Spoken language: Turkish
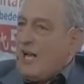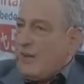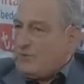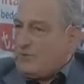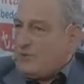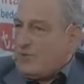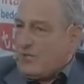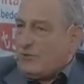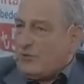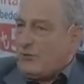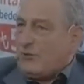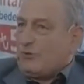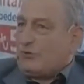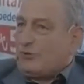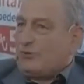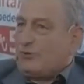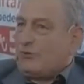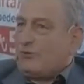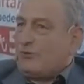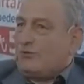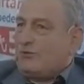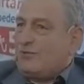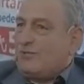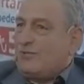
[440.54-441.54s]

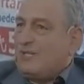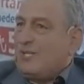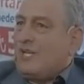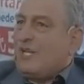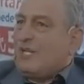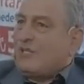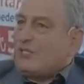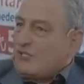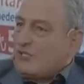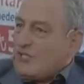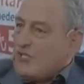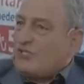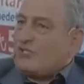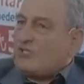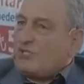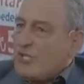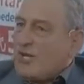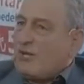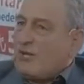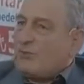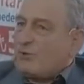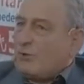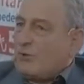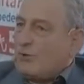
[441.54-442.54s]
hapsediyorsunuz,
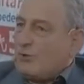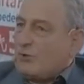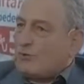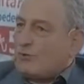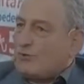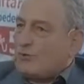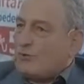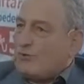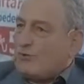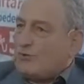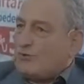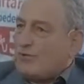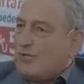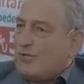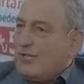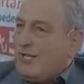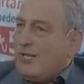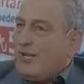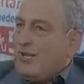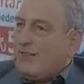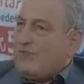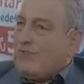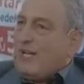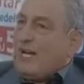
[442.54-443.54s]
zincire vuruyorsunuz
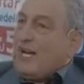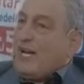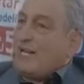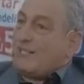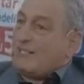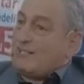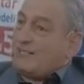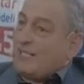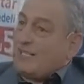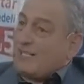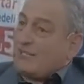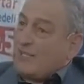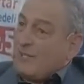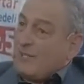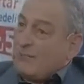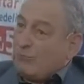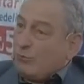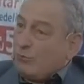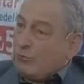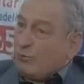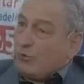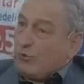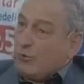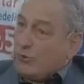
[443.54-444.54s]
ve ardında
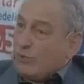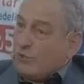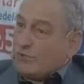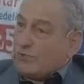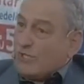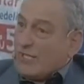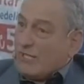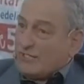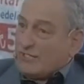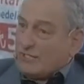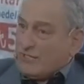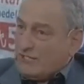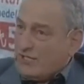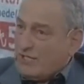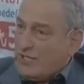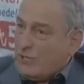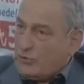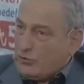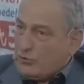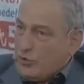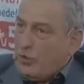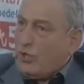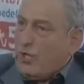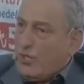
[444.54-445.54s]
sen mutlu olacaksın.
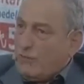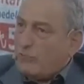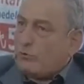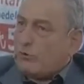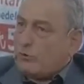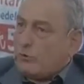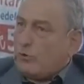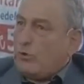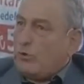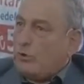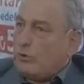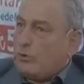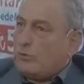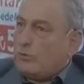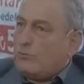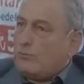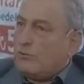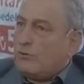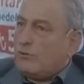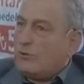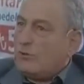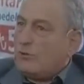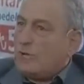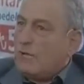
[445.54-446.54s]
Köle mutlu olur
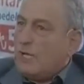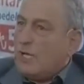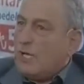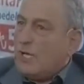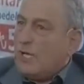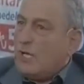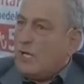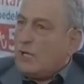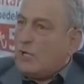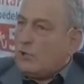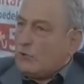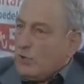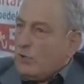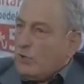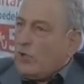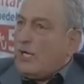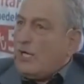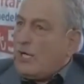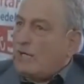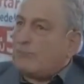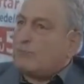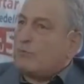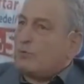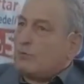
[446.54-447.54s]
mu?
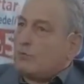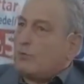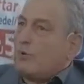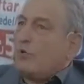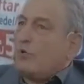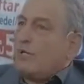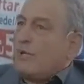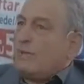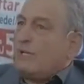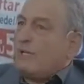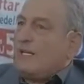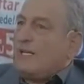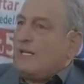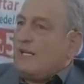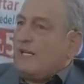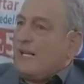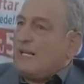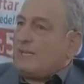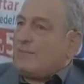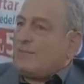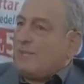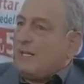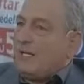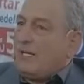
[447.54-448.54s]
Köleler mutlu
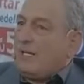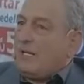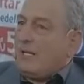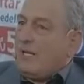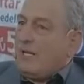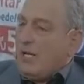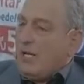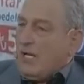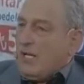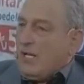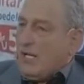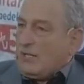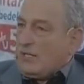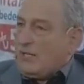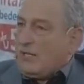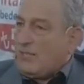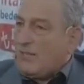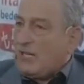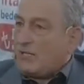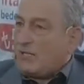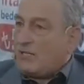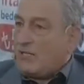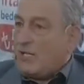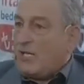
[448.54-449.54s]
olabilirler mi? Ah,
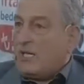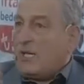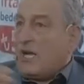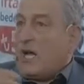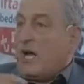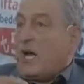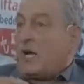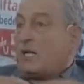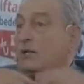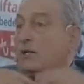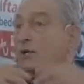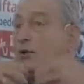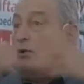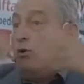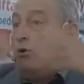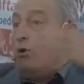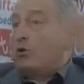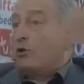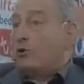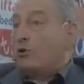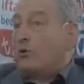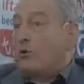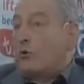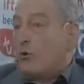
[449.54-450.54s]
demek ki aklı
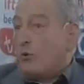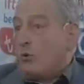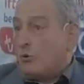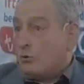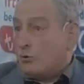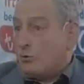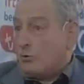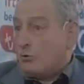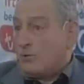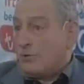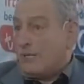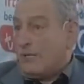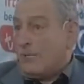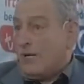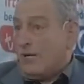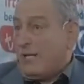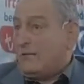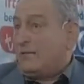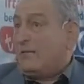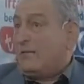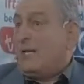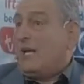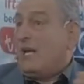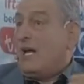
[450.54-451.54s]
özgür olduğu
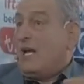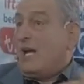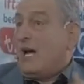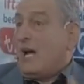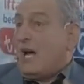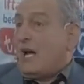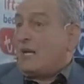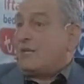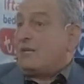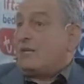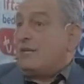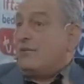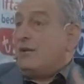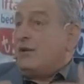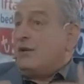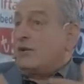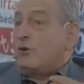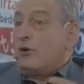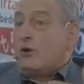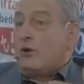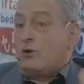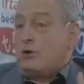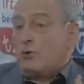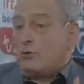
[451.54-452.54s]
zaman, aklı ve
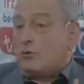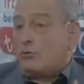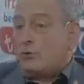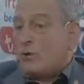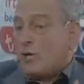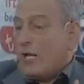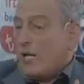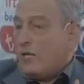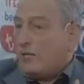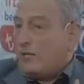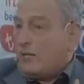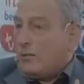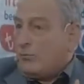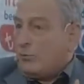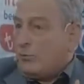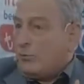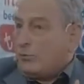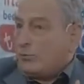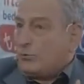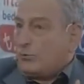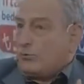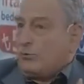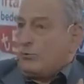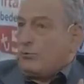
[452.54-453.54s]
gönlü Kur'an'la
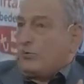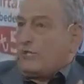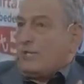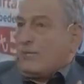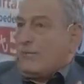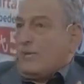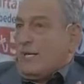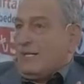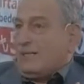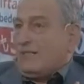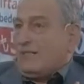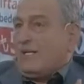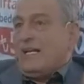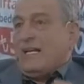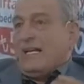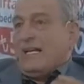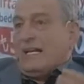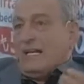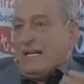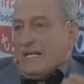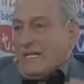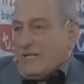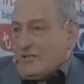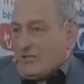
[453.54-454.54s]
buluştuğu zaman
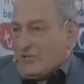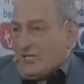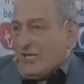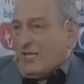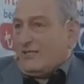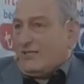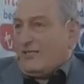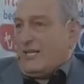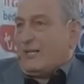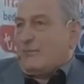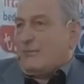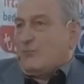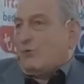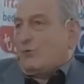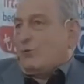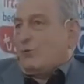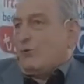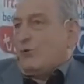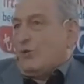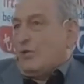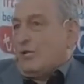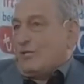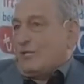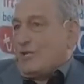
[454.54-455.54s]
insanlar
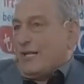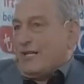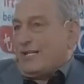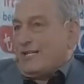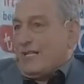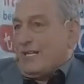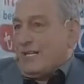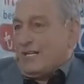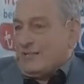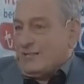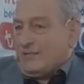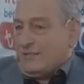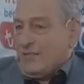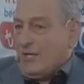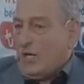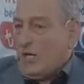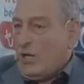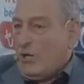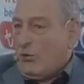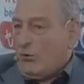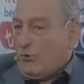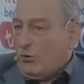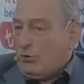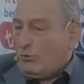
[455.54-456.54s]
mutlu olacaklardır.
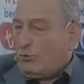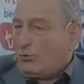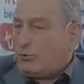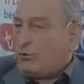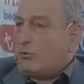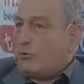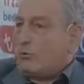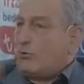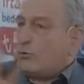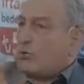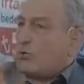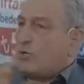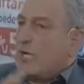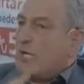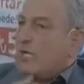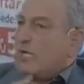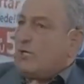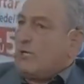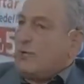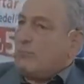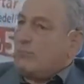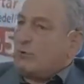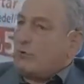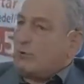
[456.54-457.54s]
Onun için Yüce
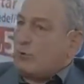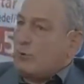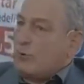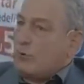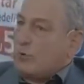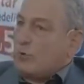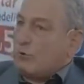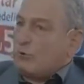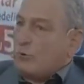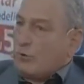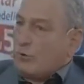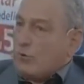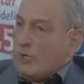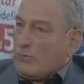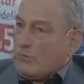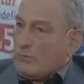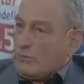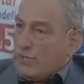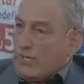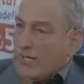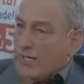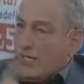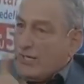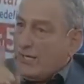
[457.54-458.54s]
Allah bu soruyu soruyor
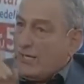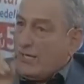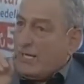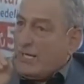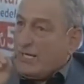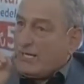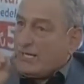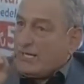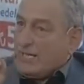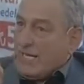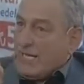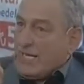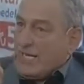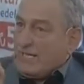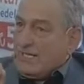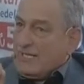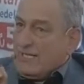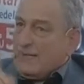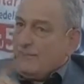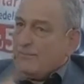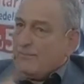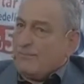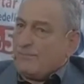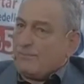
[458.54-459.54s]
buraya.
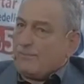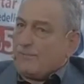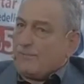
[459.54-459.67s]
Yani